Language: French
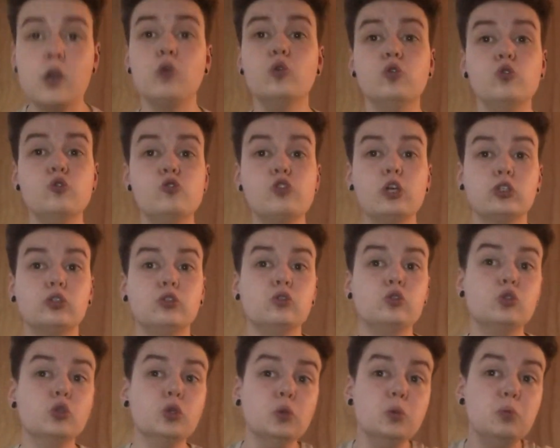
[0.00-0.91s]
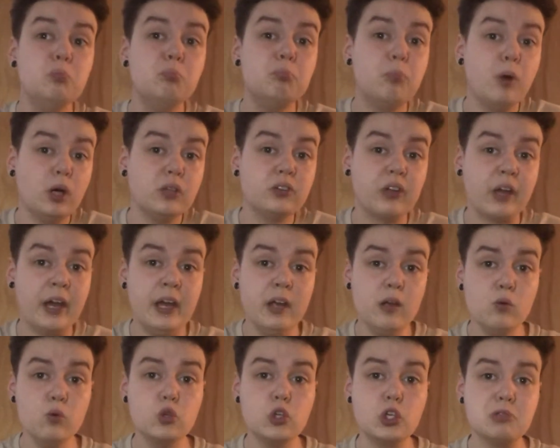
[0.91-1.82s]
une sorte de portrait
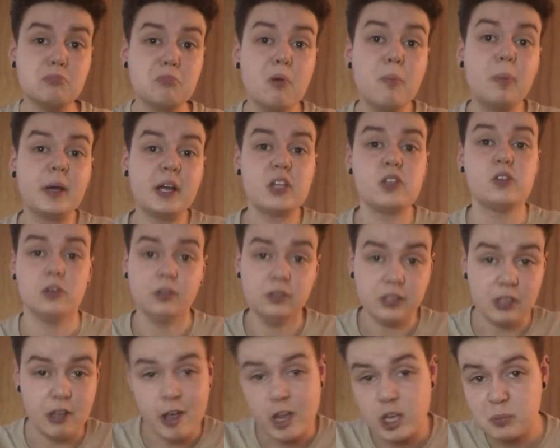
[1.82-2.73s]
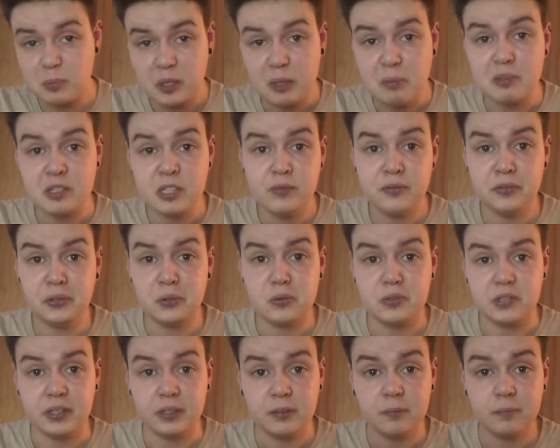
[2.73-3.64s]
où je me présente et explique mes
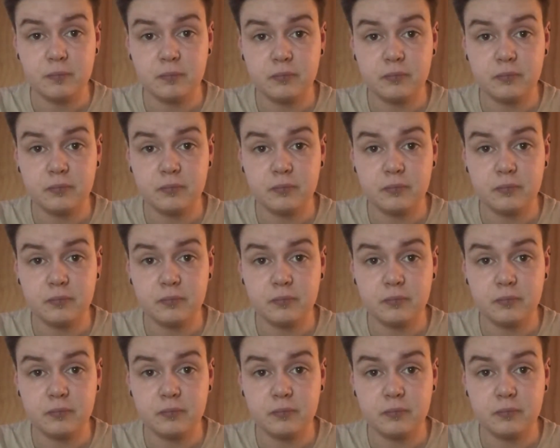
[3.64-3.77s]
difficultés.